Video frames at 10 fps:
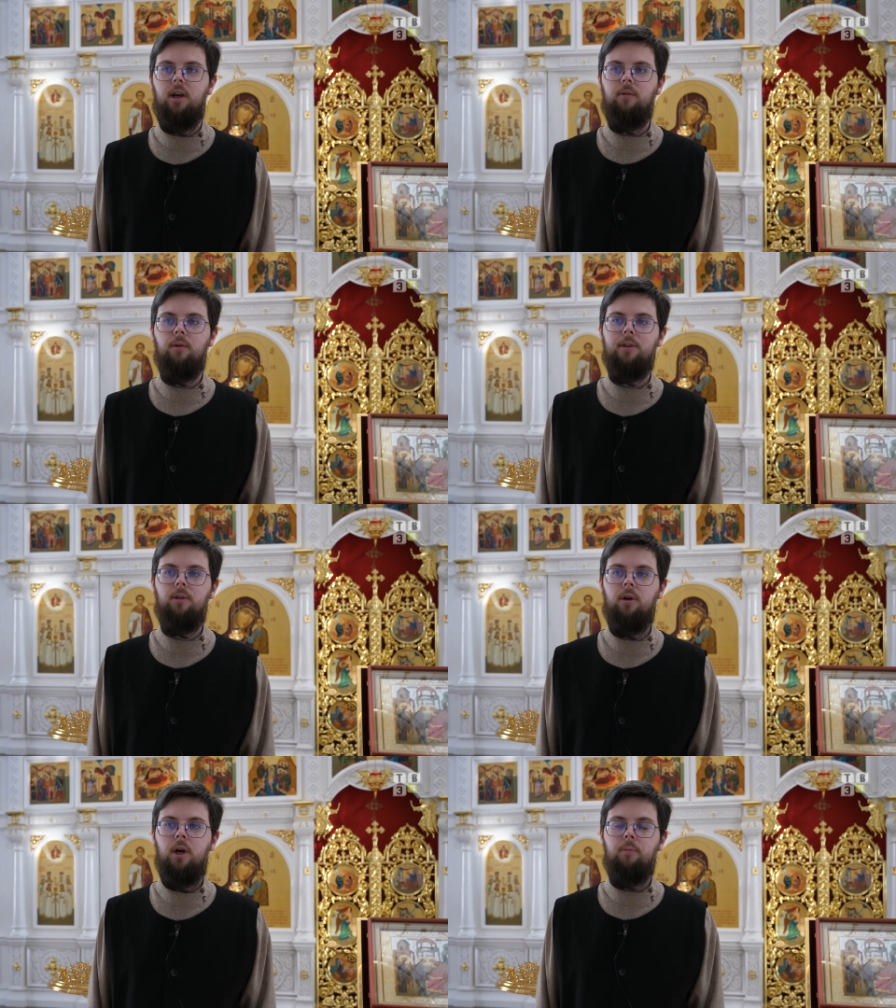Вот.
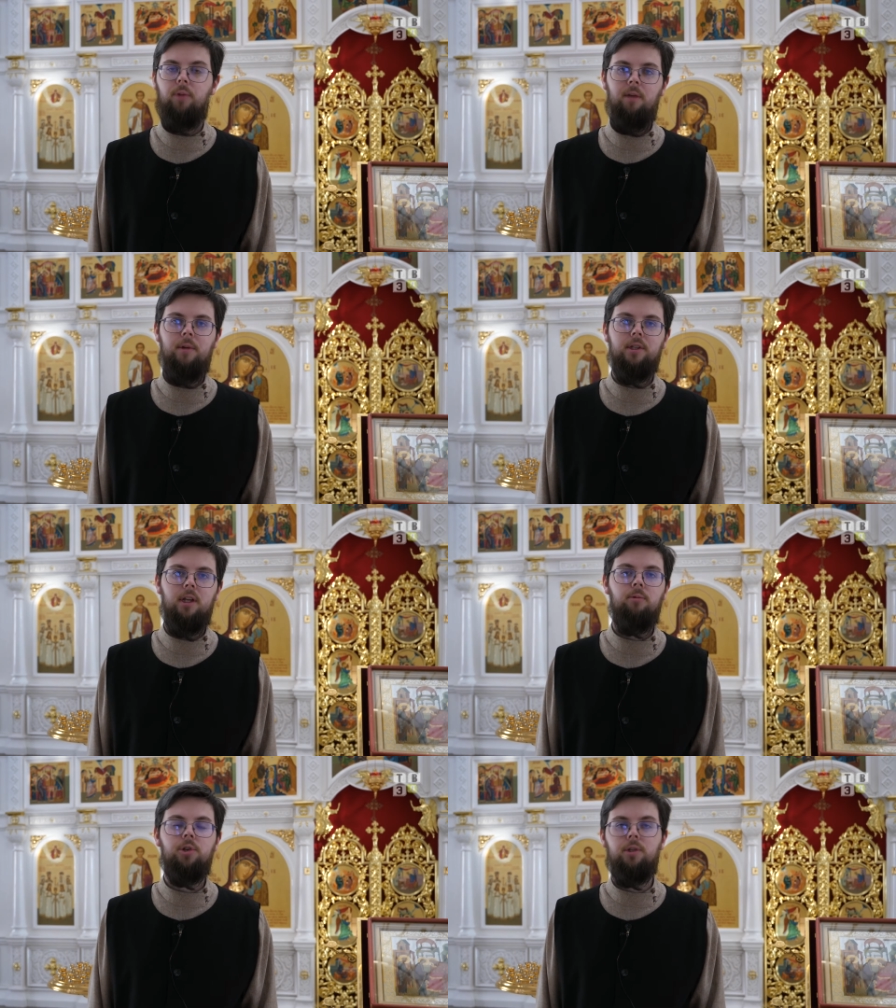Но память
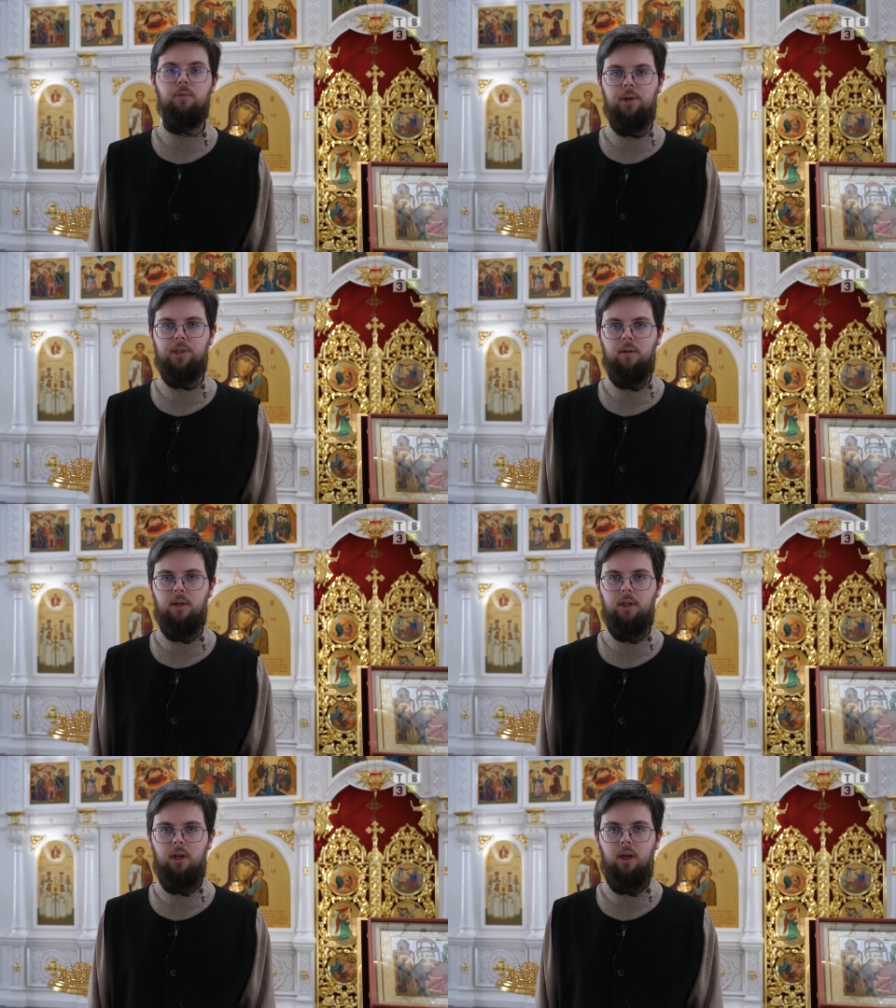нам тоже свойственна,
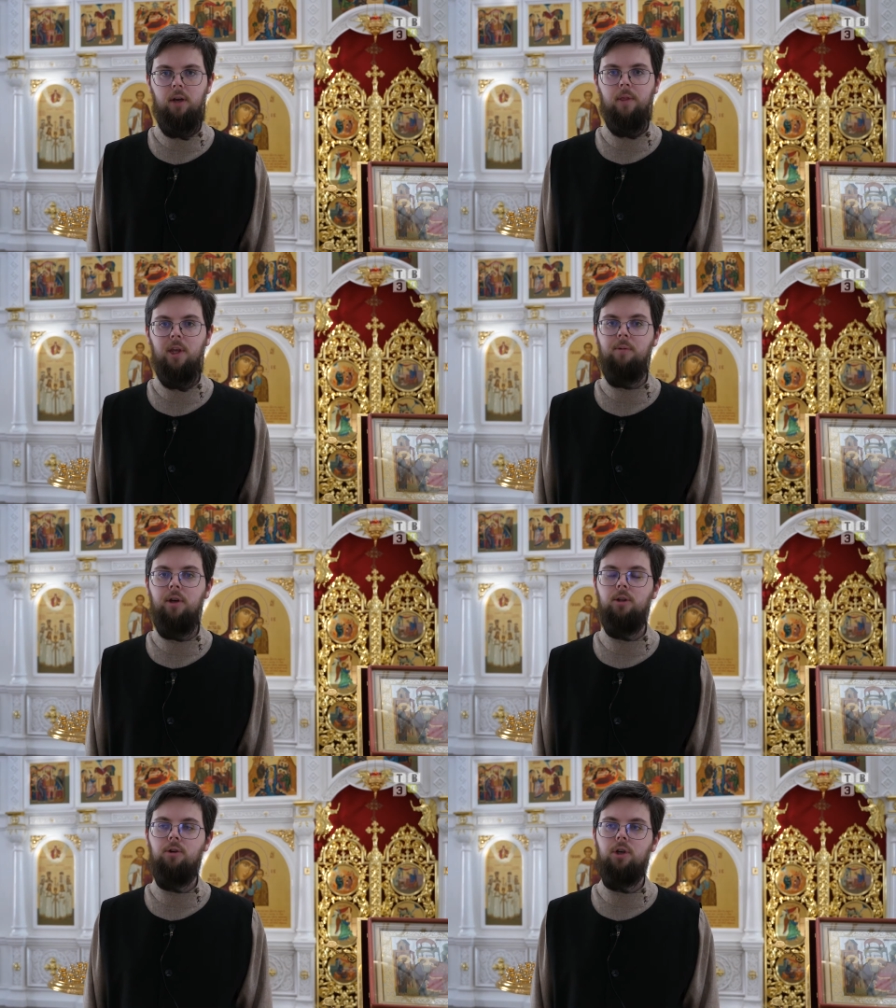да, и
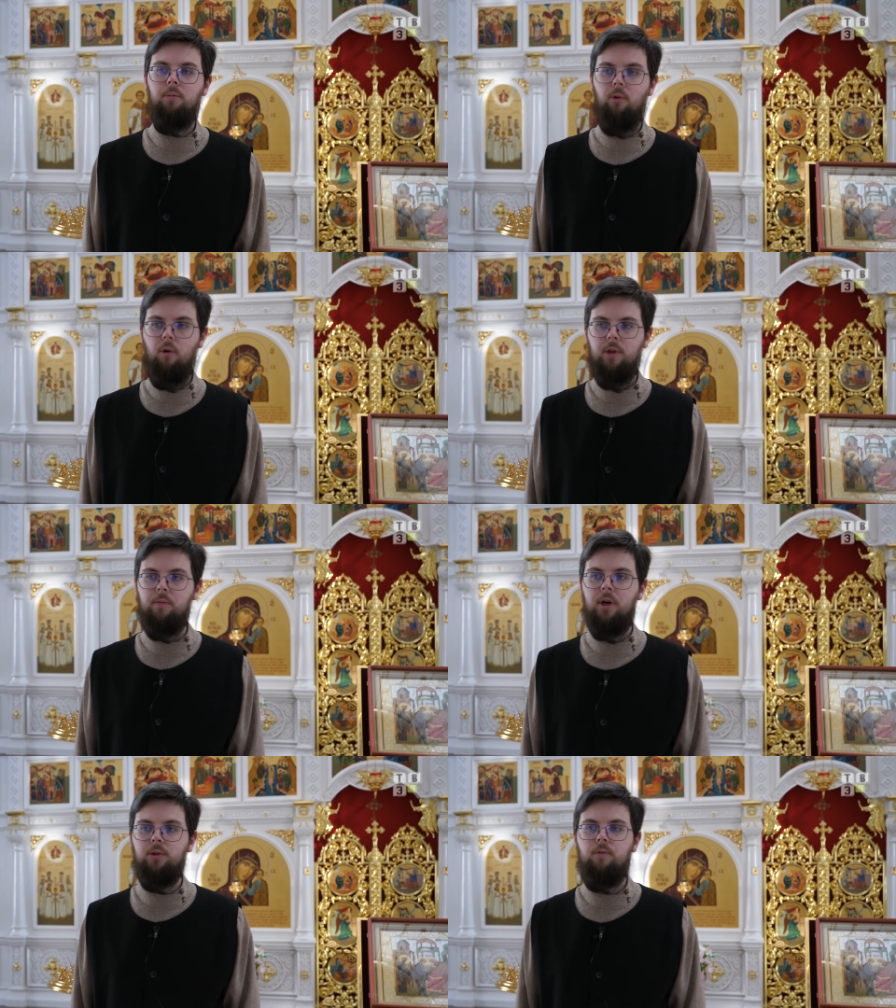мы тоже помним
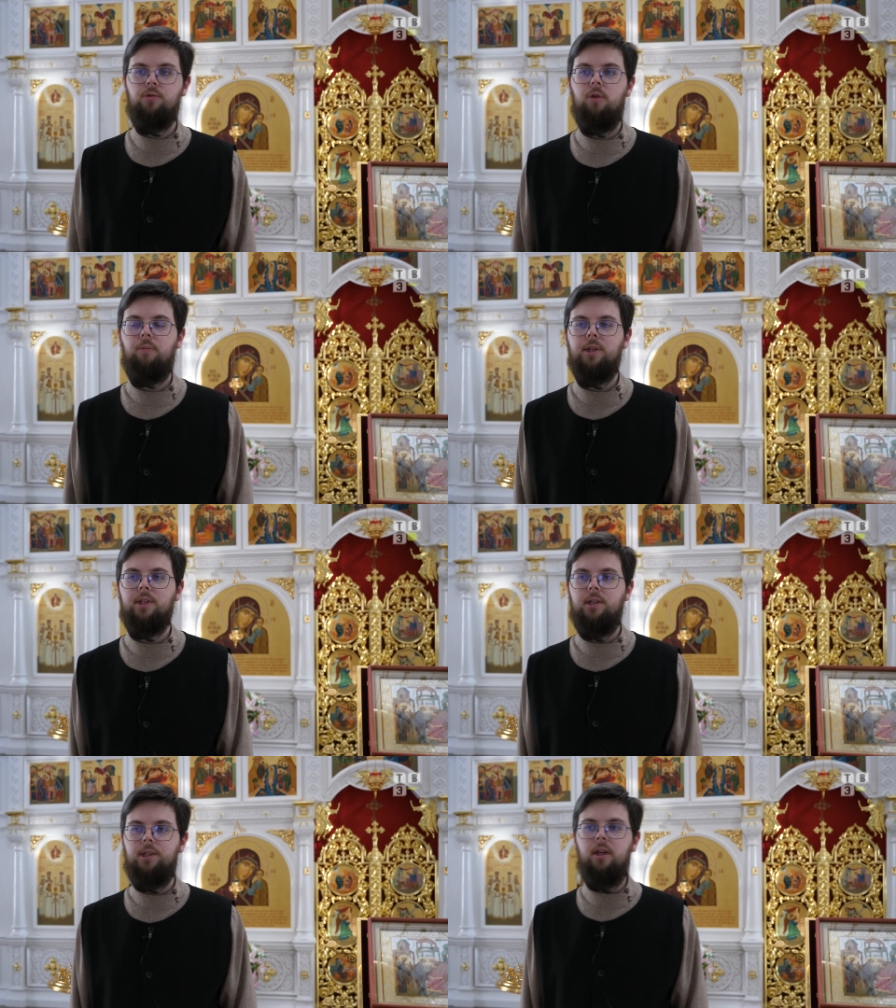о том, что
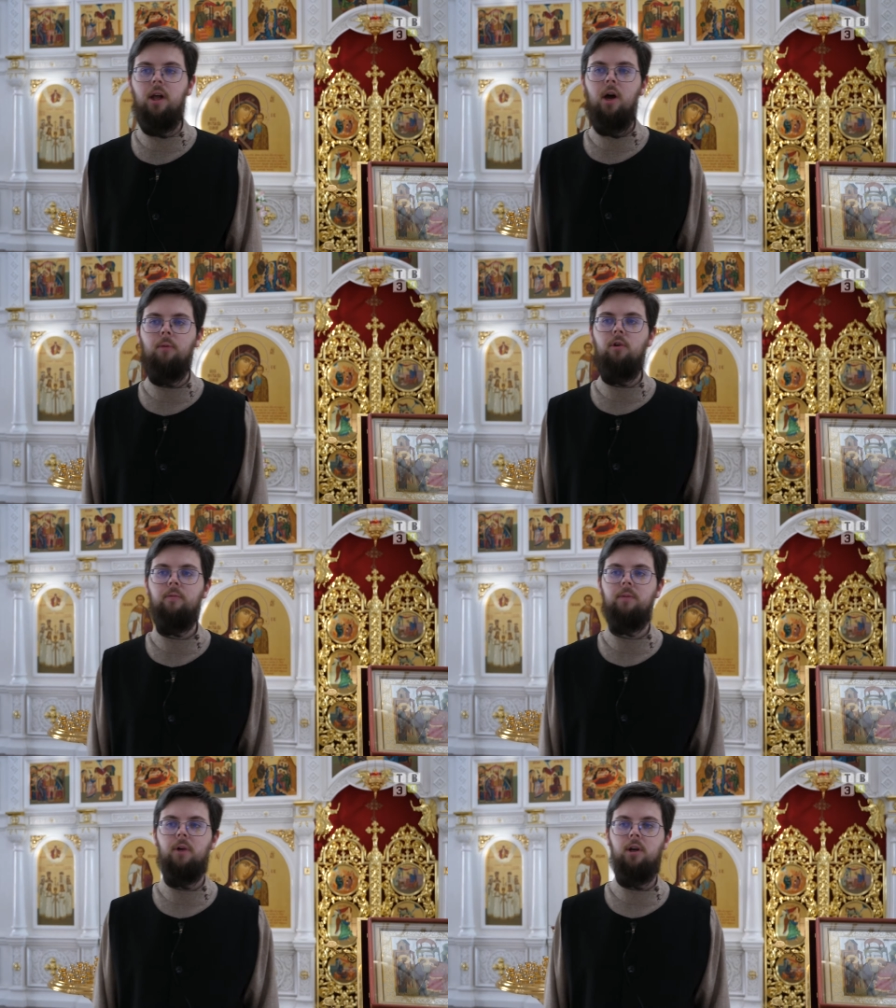происходило,
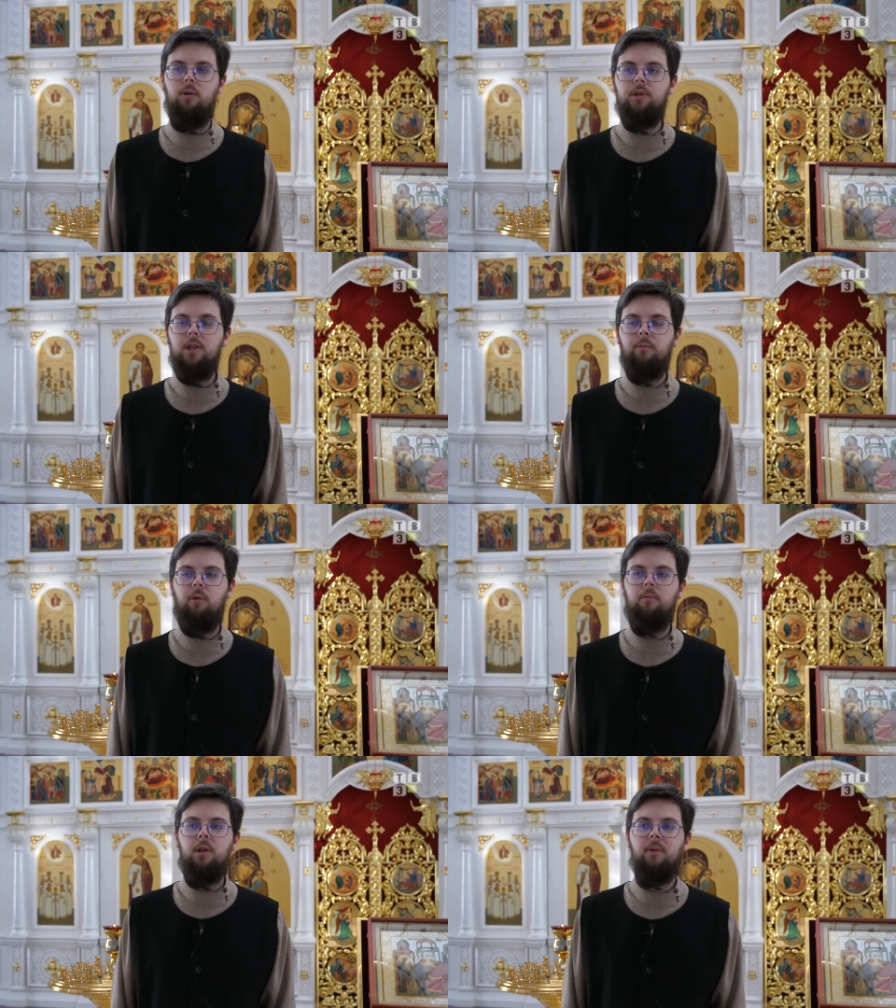помним о людях,
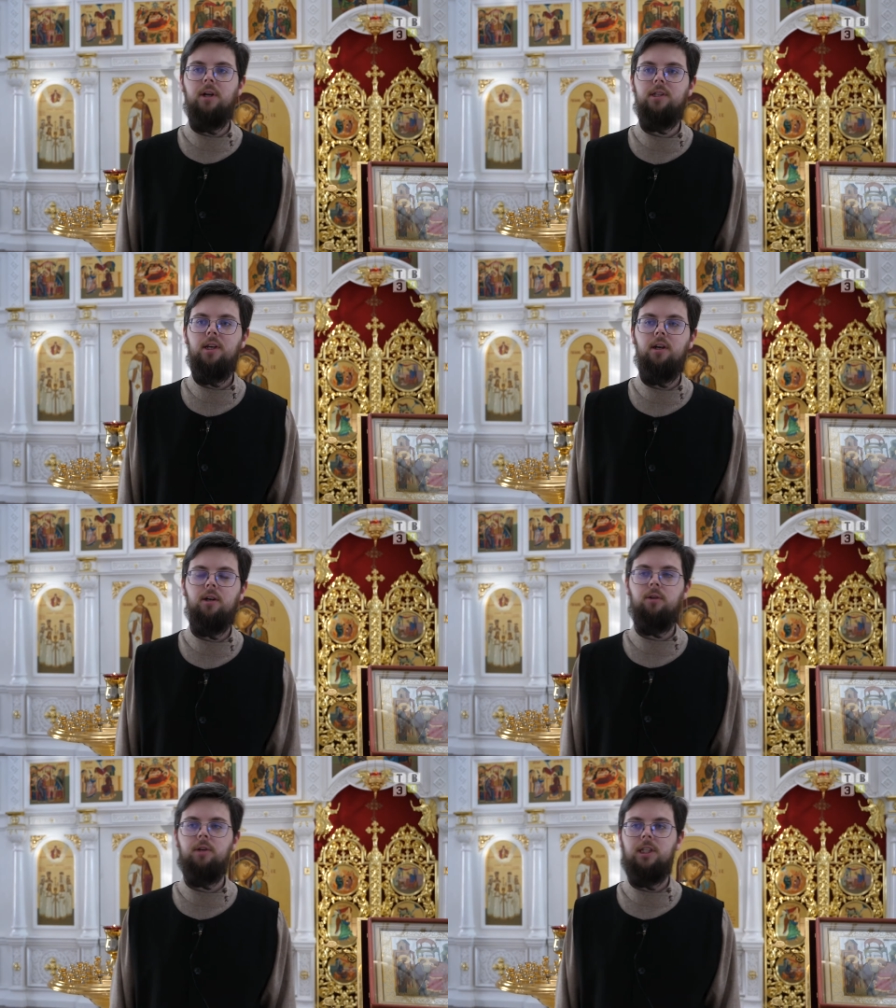помним о тех,
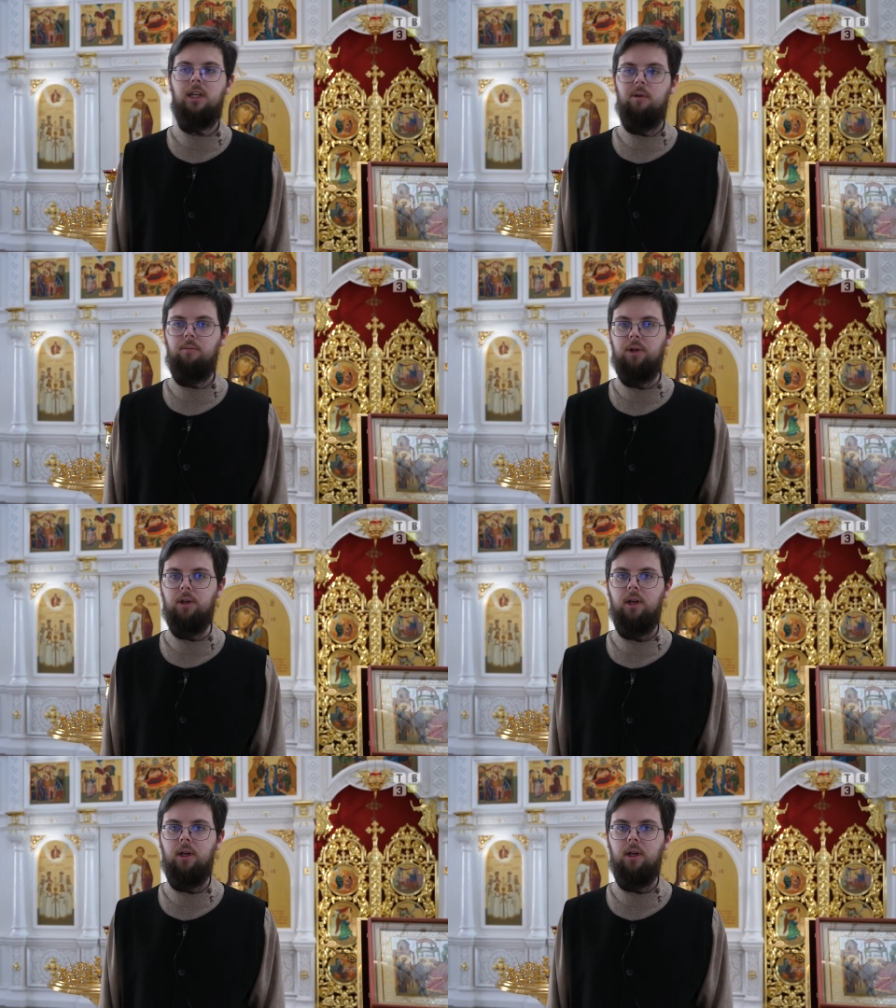кто с нами был,